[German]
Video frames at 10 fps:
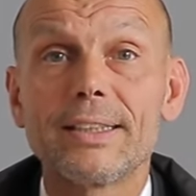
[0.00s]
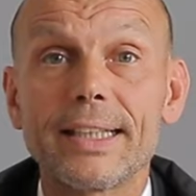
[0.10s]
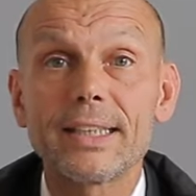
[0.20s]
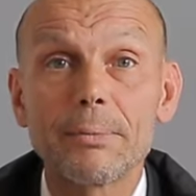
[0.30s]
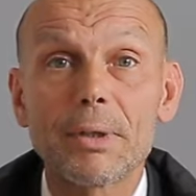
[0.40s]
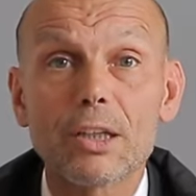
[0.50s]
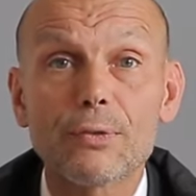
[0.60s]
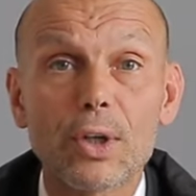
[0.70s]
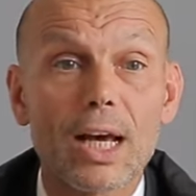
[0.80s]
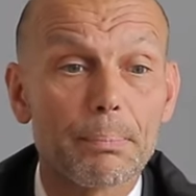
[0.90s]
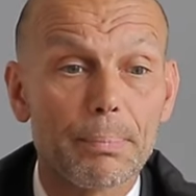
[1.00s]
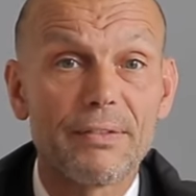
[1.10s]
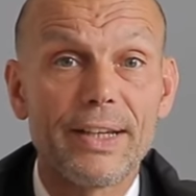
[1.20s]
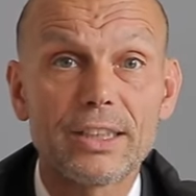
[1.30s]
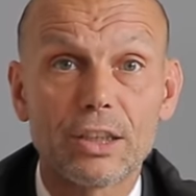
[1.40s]
Es hängt immer davon
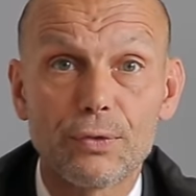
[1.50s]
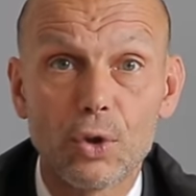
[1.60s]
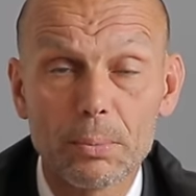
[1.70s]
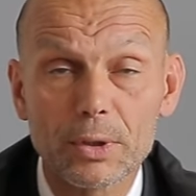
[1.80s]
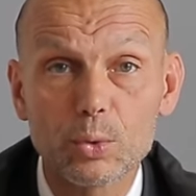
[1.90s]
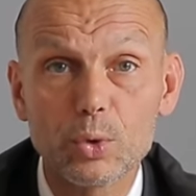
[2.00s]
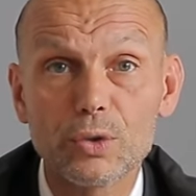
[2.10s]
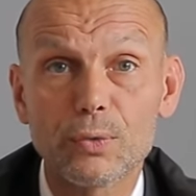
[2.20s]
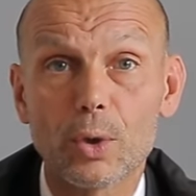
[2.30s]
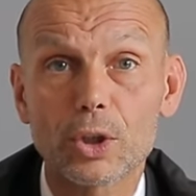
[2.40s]
ab, bei welcher Firma du dich